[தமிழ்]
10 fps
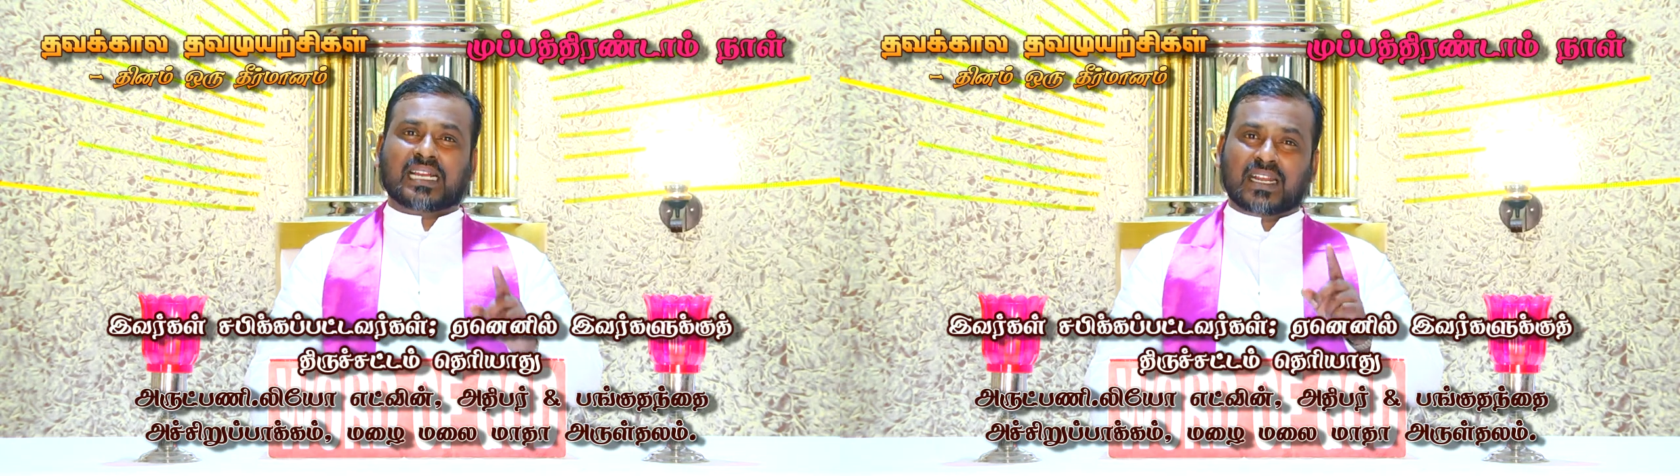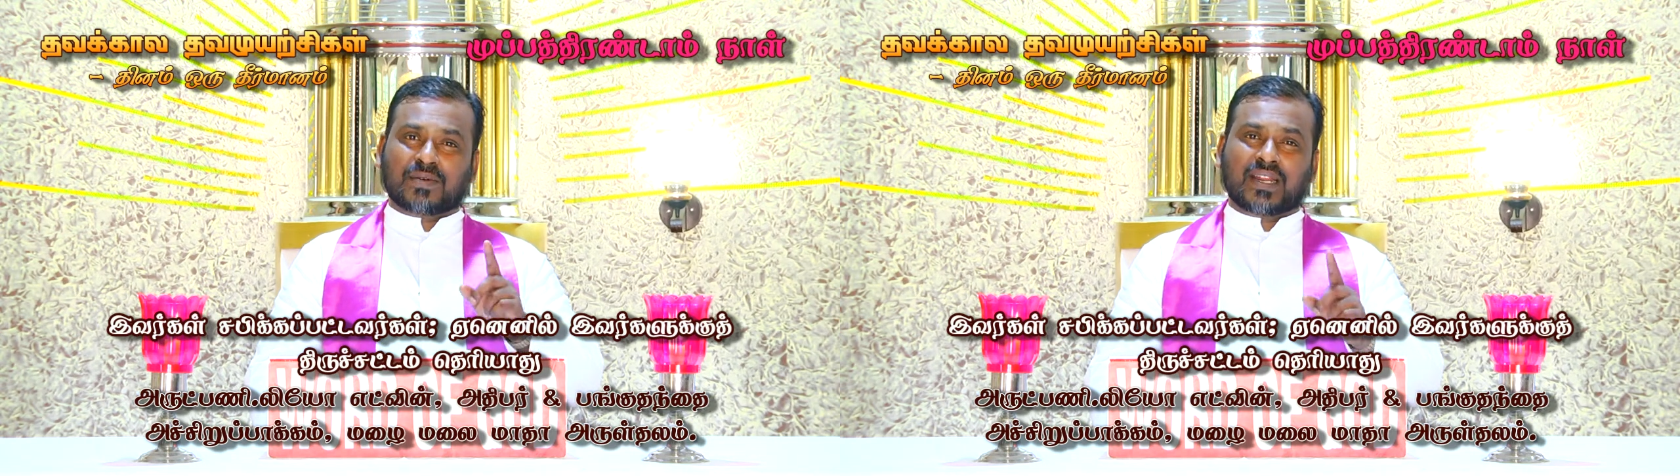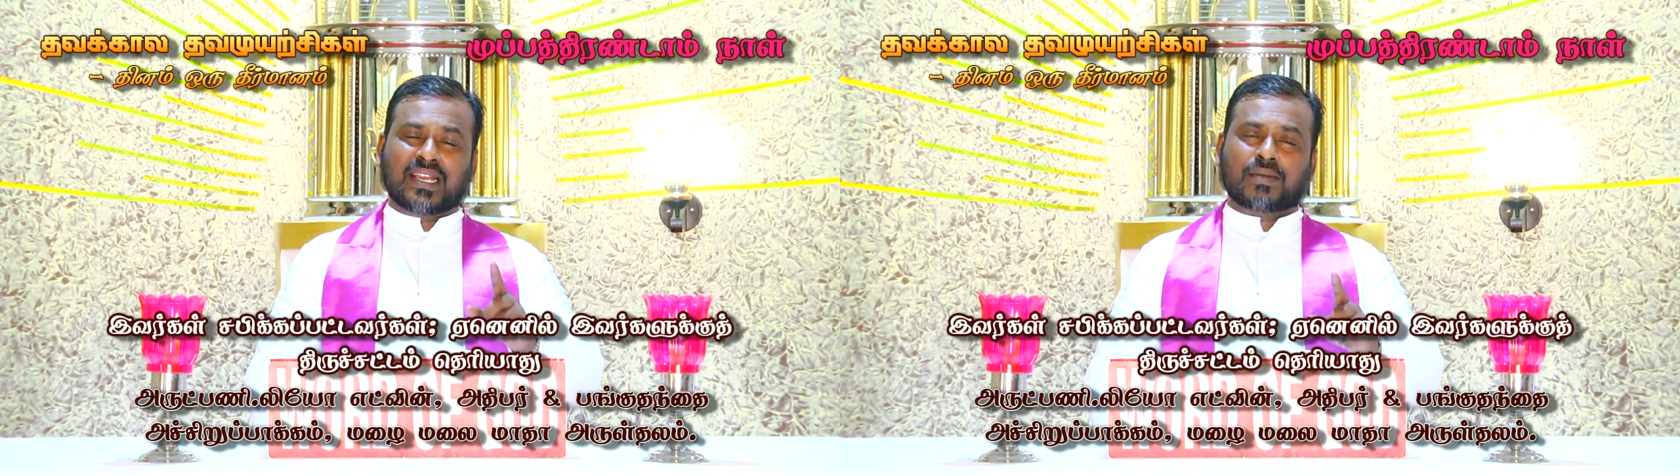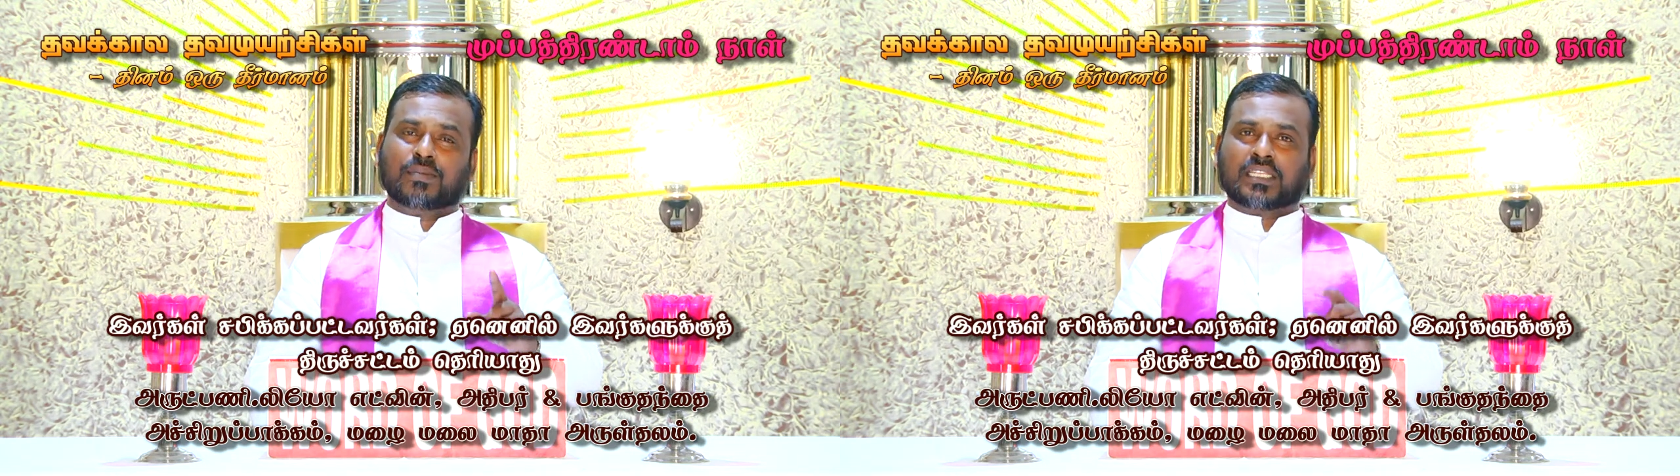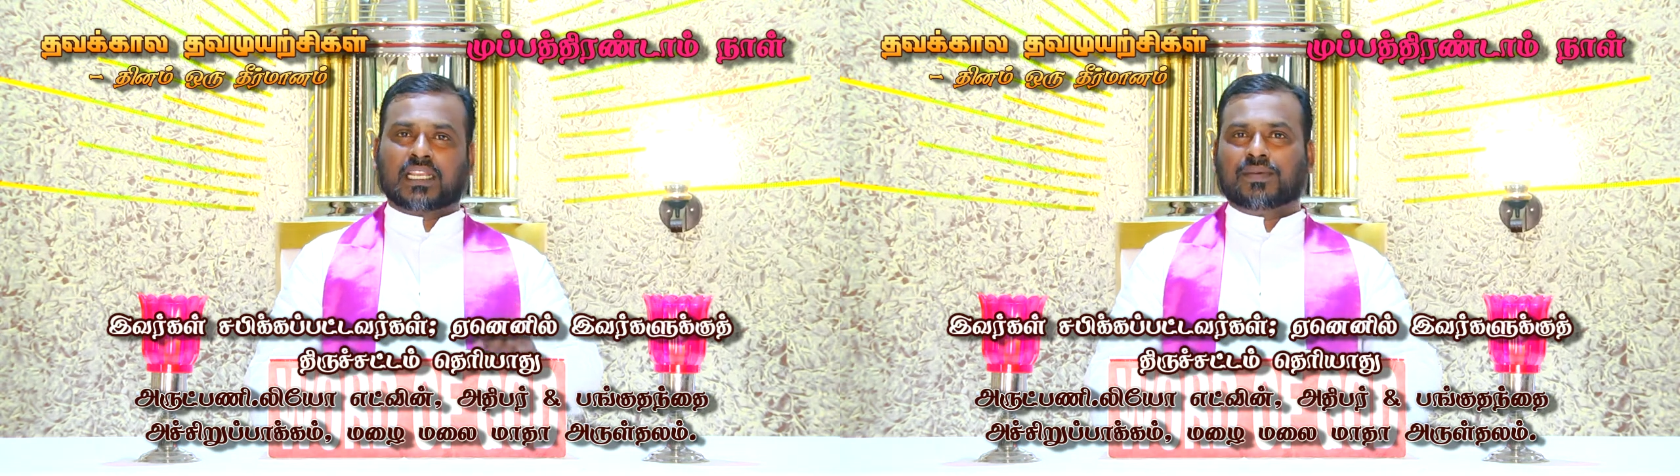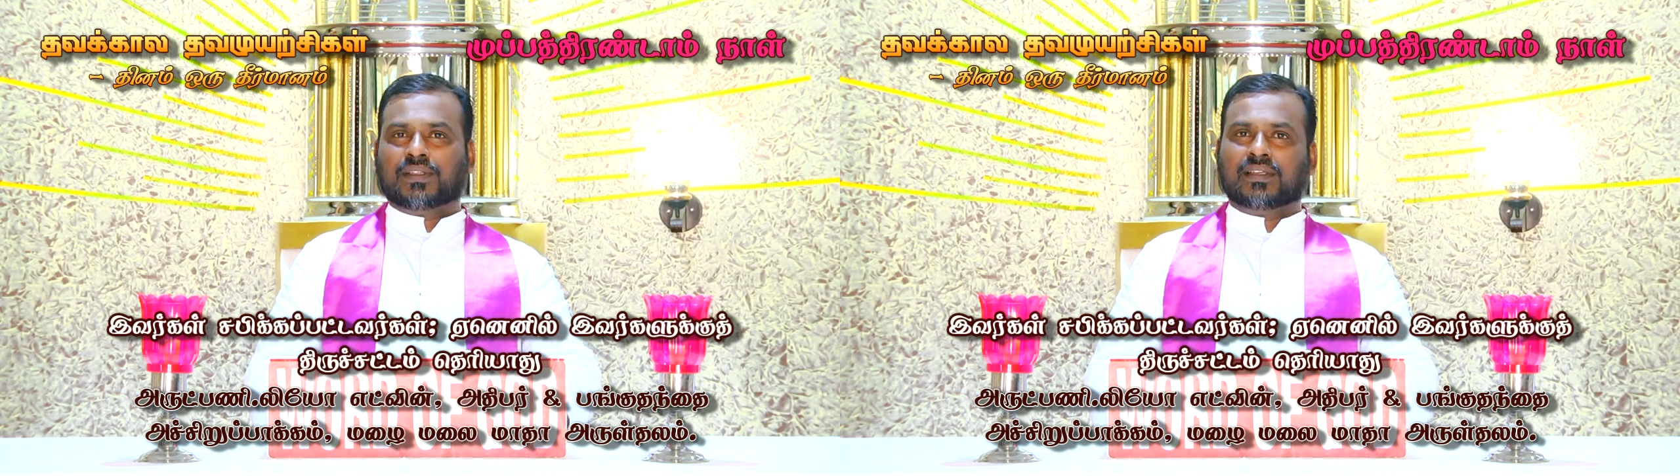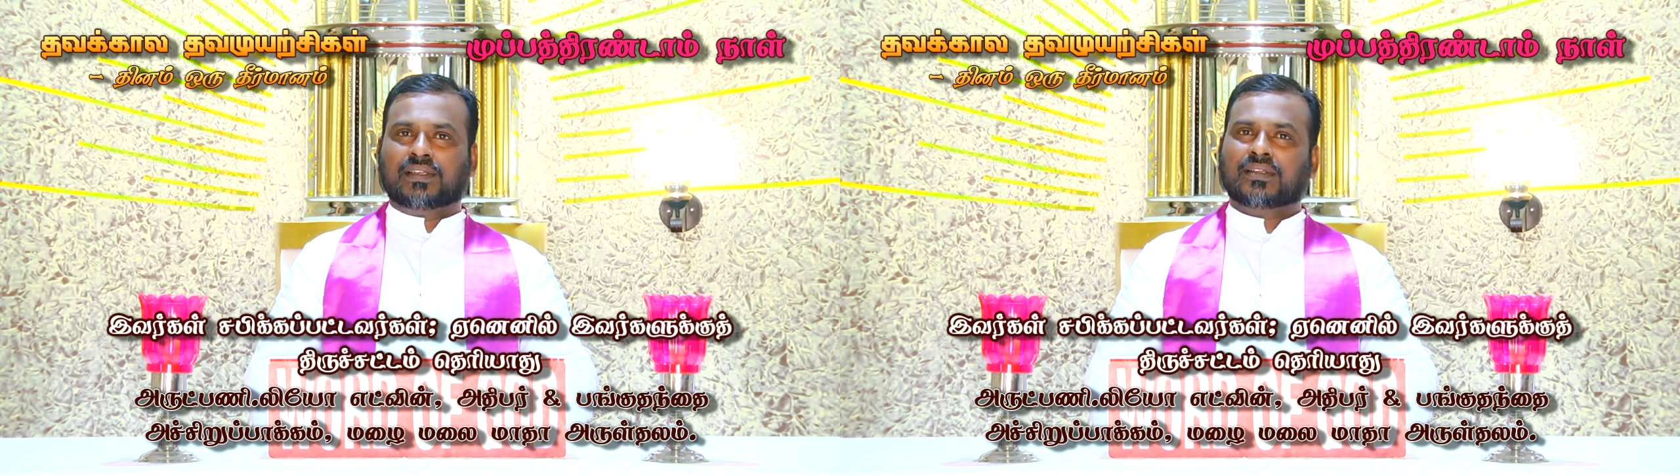கடவுளை அன்பு செய்வது